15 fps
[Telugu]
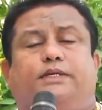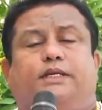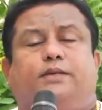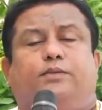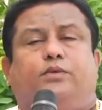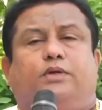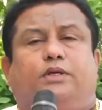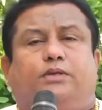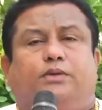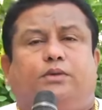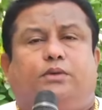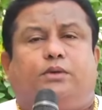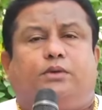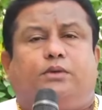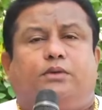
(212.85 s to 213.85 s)
ఏమున్నదో
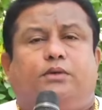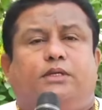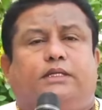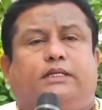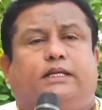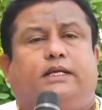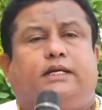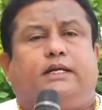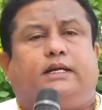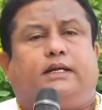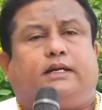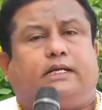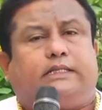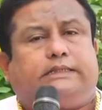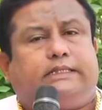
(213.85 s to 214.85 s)
దానిని
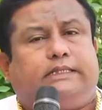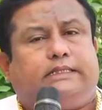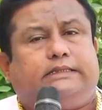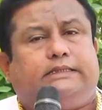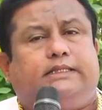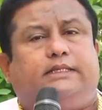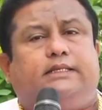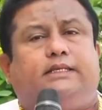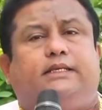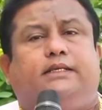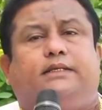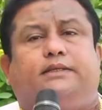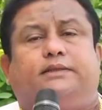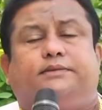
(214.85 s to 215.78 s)
నాశనం చెయ్యి